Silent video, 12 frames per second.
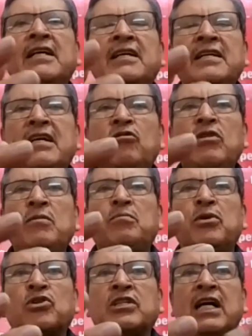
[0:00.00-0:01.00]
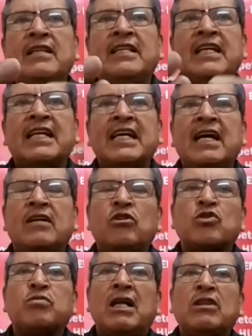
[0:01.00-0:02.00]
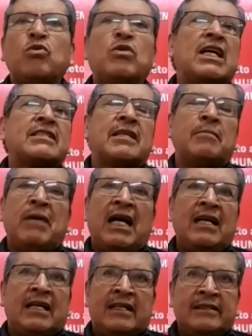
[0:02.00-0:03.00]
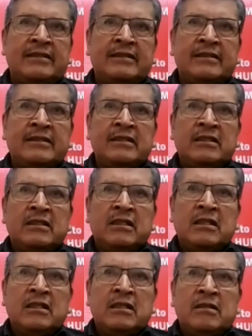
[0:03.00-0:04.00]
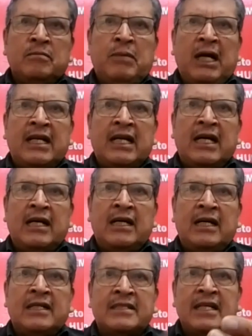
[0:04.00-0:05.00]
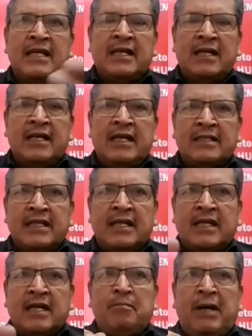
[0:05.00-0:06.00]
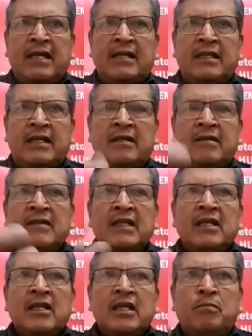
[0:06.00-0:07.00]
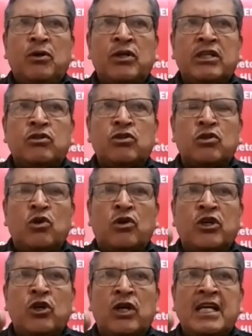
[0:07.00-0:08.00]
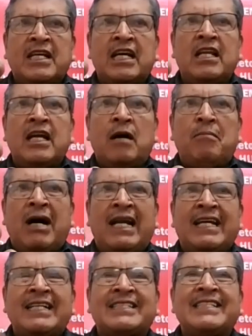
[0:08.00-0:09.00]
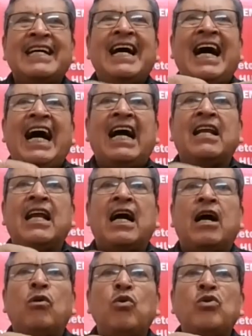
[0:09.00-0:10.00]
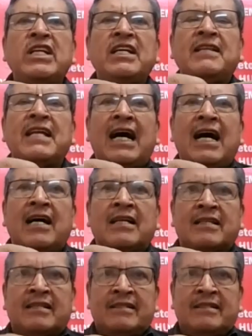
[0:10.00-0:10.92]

y lo importante que ya nos falta una semana para hacer, hacer campaña y por eso es lo que ahora hay que llamar es a la unidad.